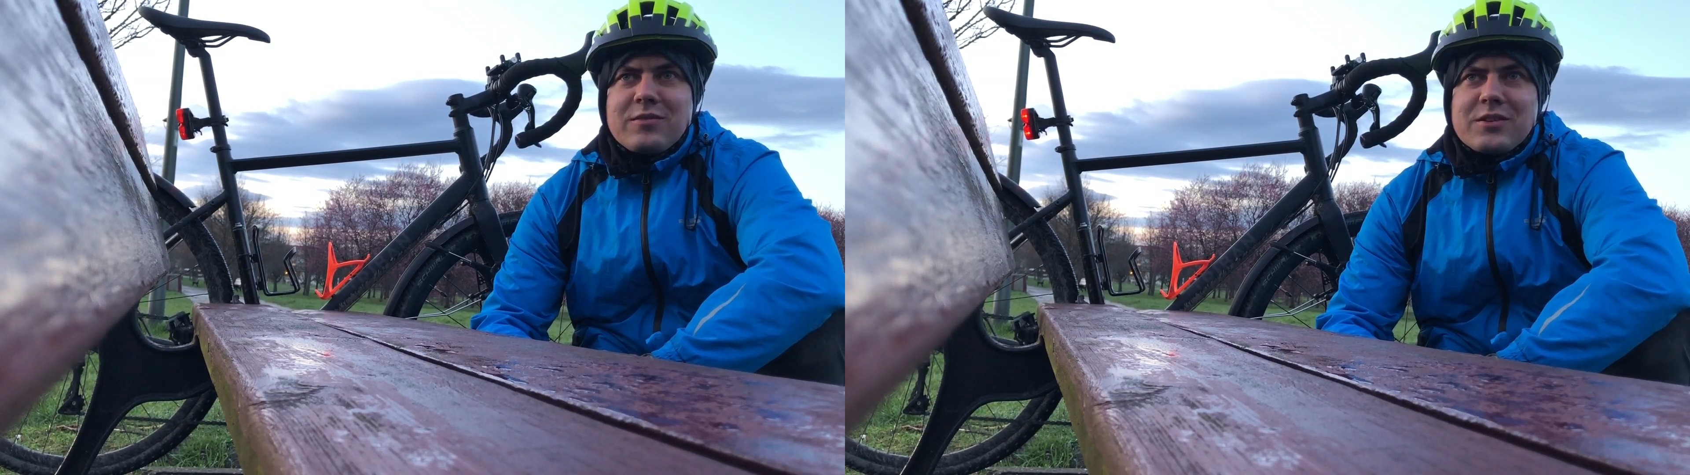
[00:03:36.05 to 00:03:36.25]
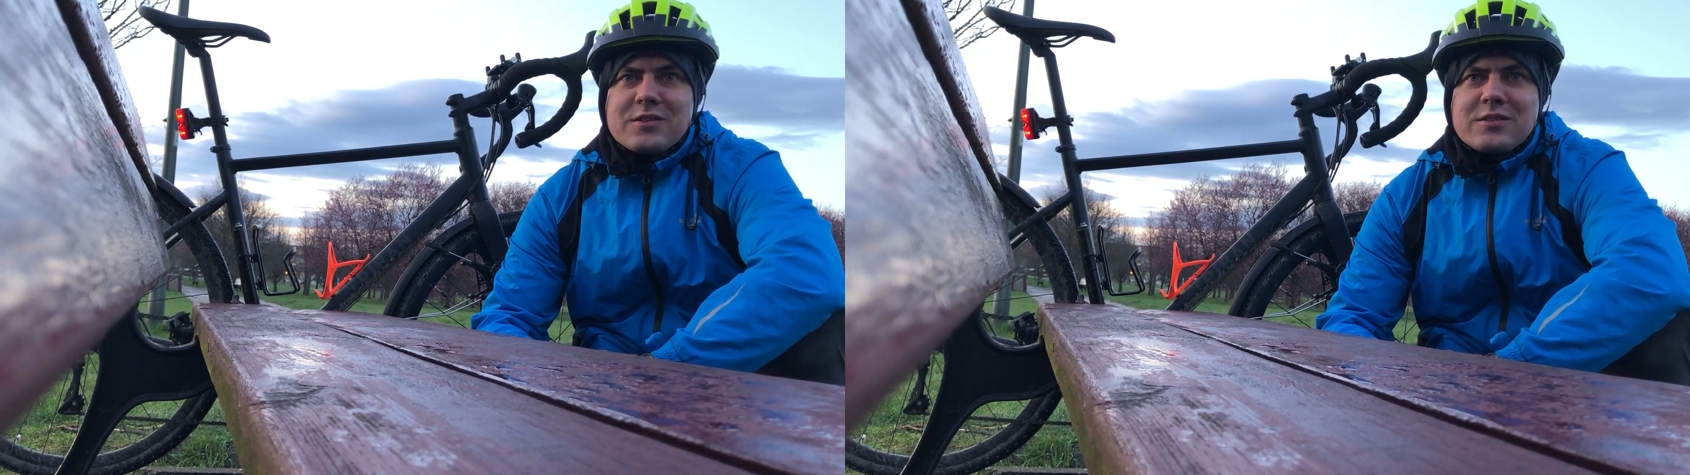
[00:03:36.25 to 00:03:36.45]

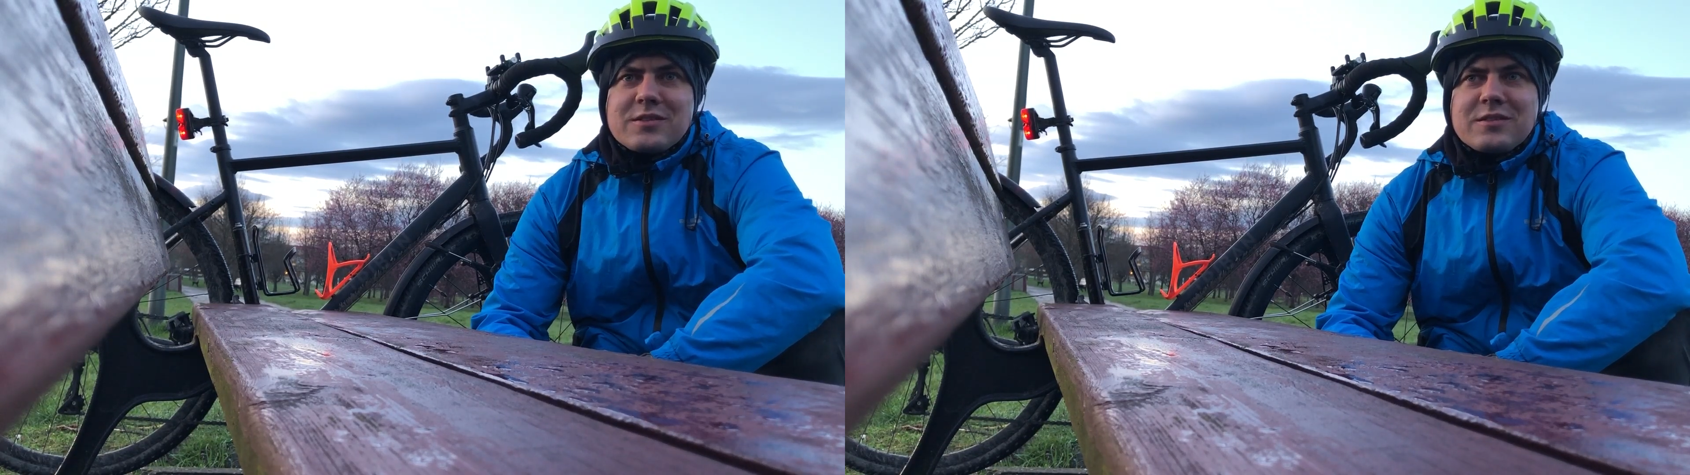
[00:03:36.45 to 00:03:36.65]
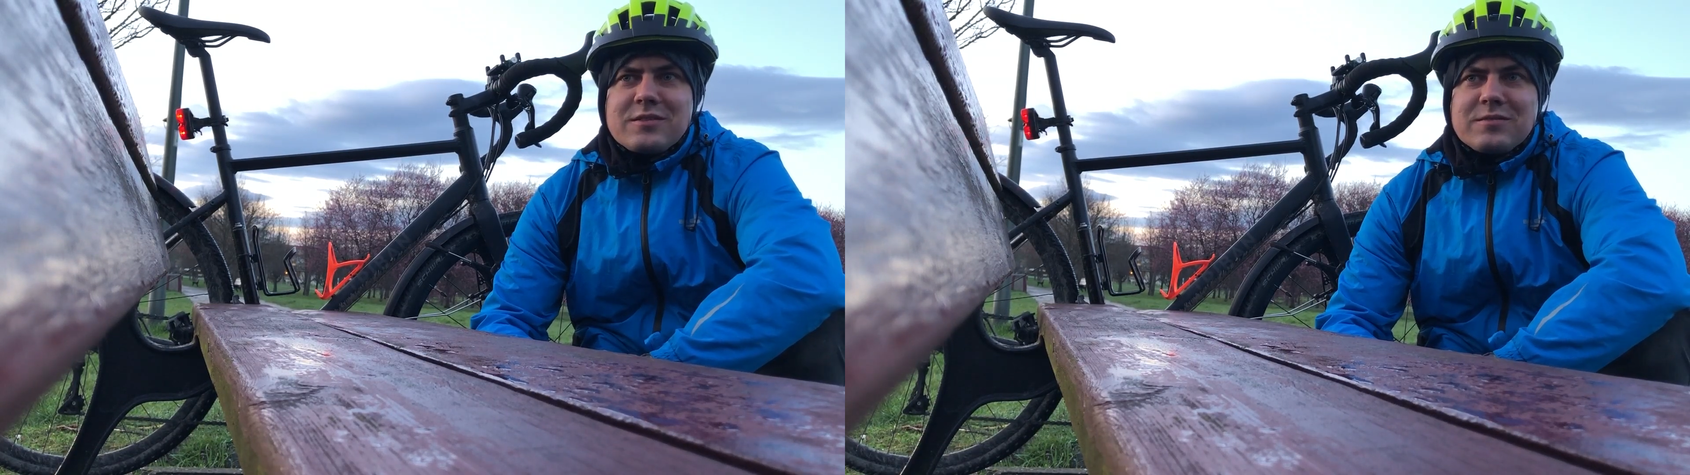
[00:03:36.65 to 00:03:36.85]

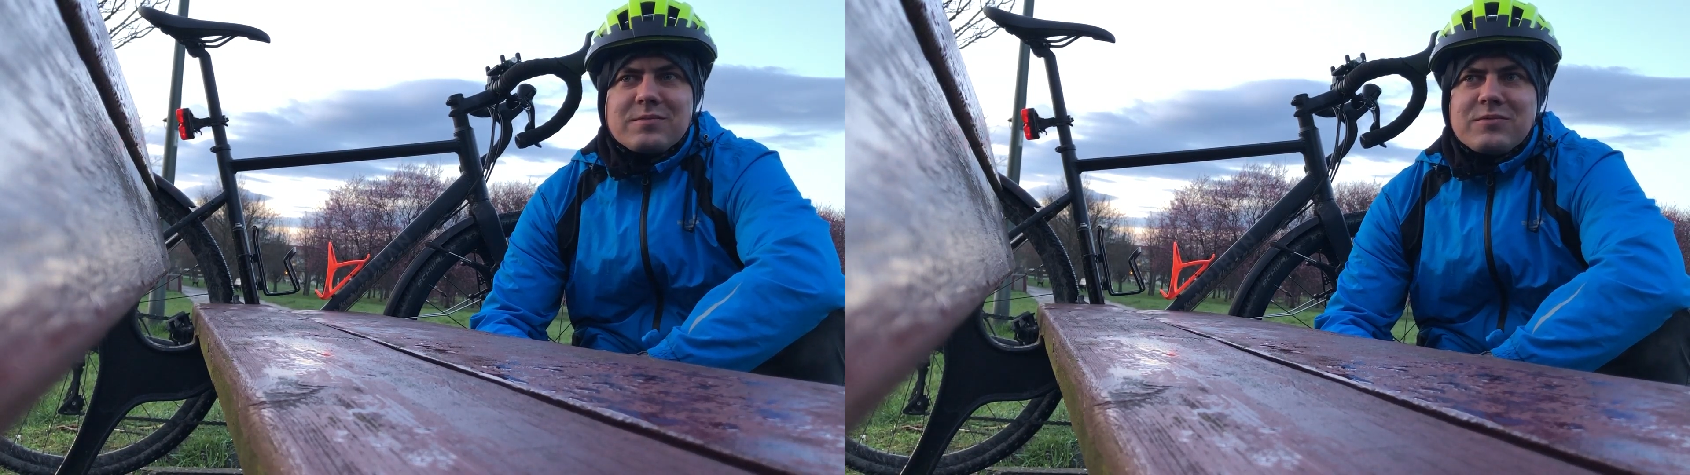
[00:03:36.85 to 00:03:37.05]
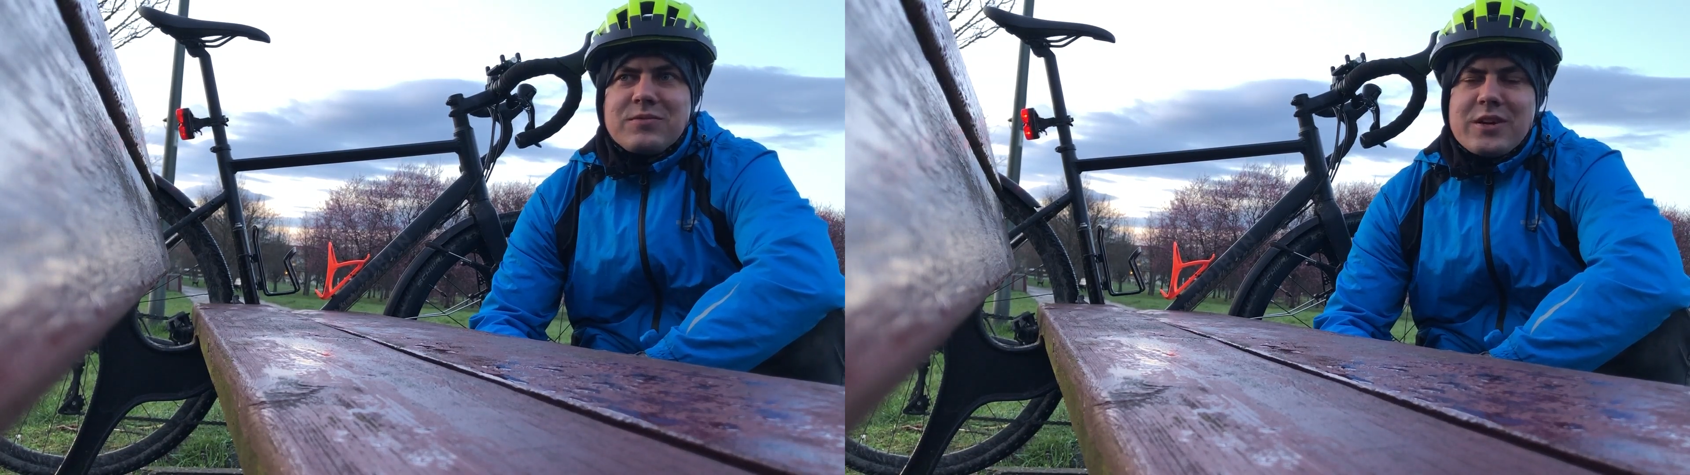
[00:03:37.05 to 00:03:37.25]
więc
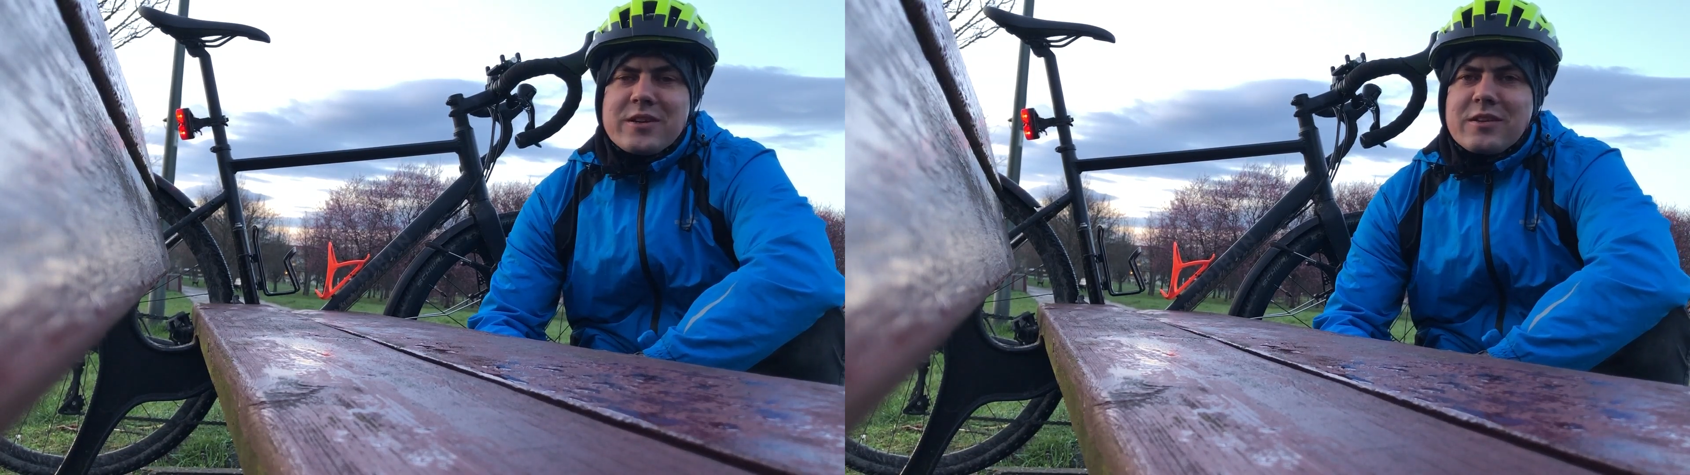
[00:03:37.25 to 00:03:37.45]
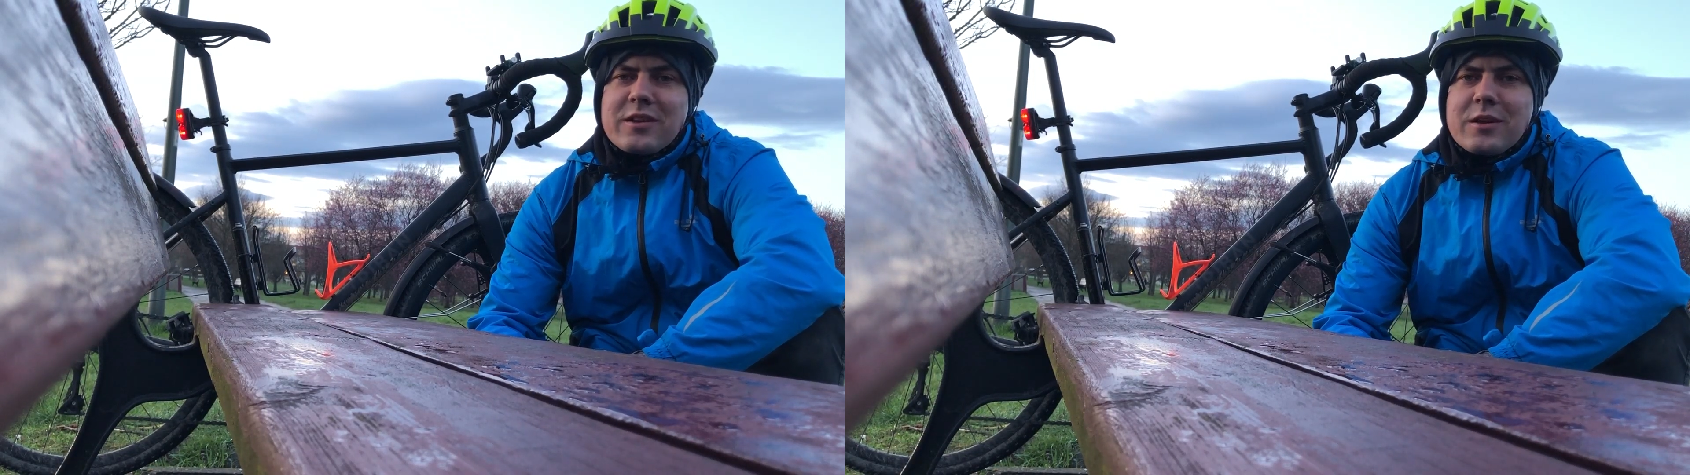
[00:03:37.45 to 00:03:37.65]

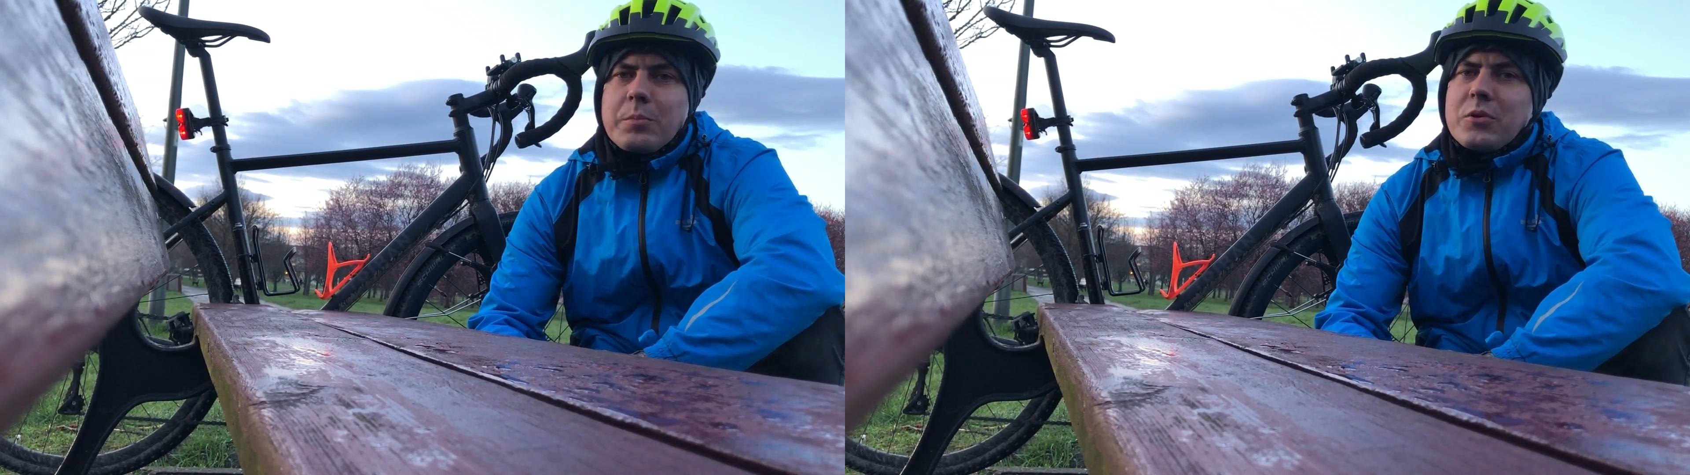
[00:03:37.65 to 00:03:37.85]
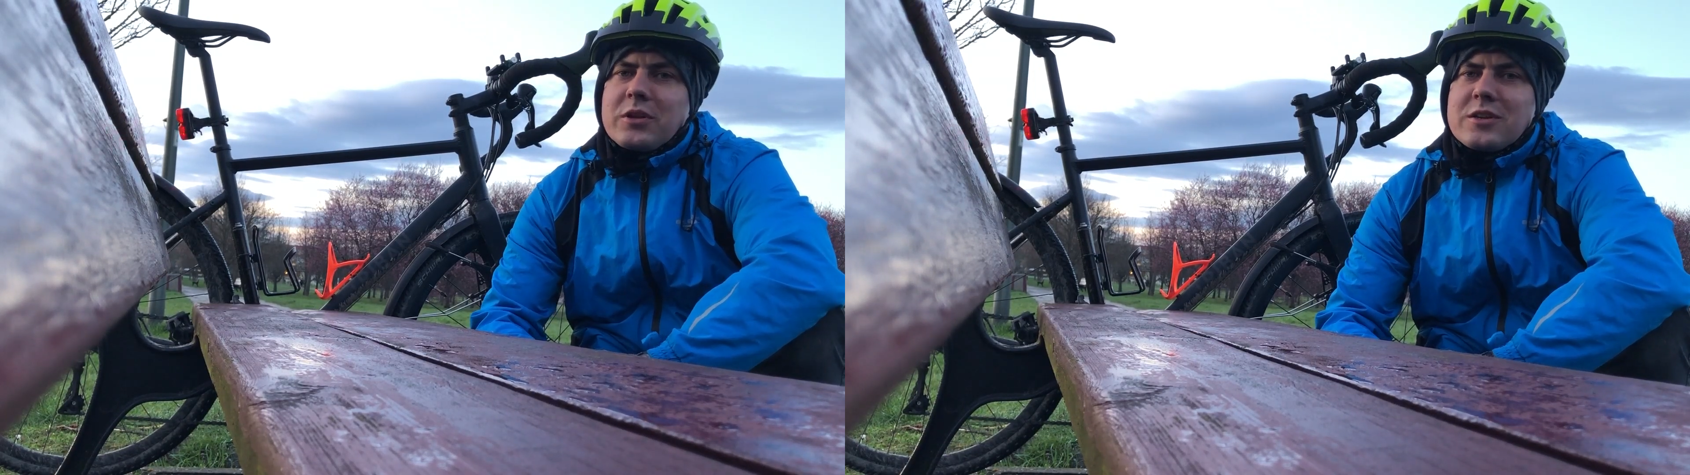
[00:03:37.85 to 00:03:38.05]
fajnie tak
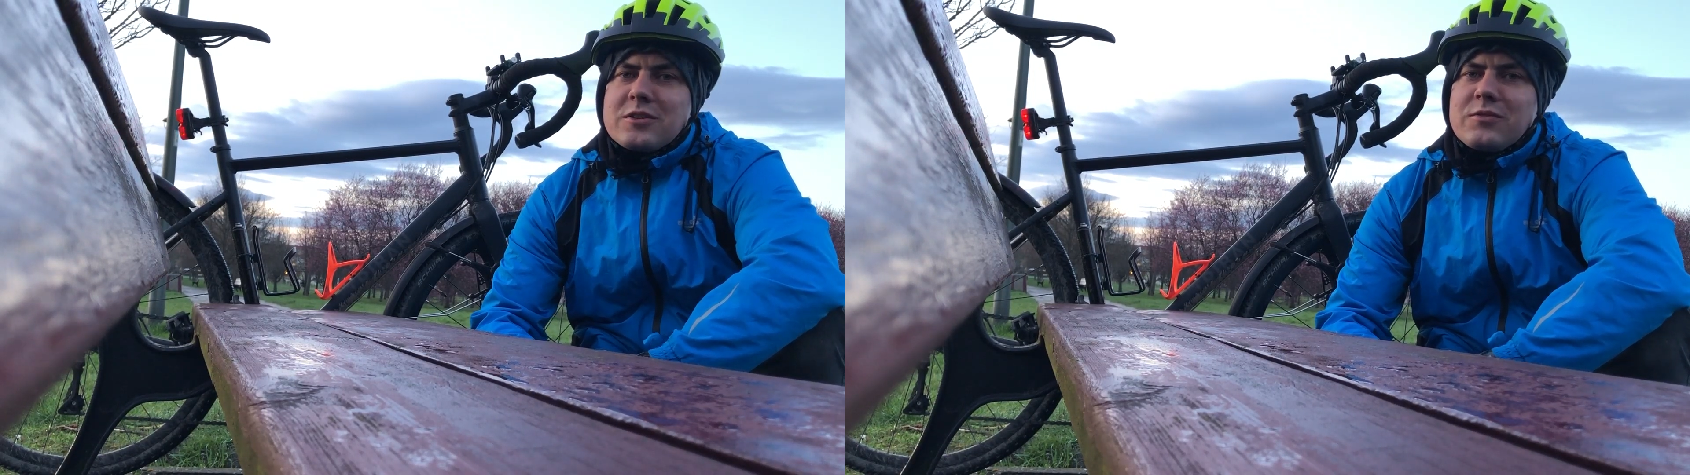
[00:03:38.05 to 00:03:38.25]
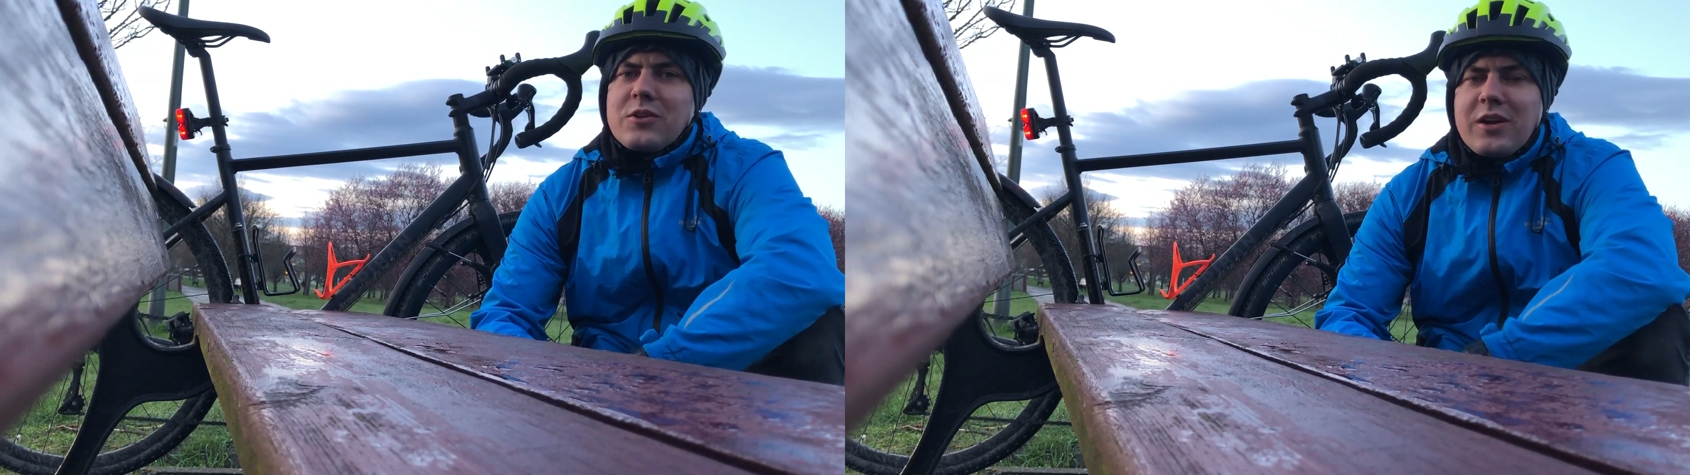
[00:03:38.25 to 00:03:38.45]
reportażowo,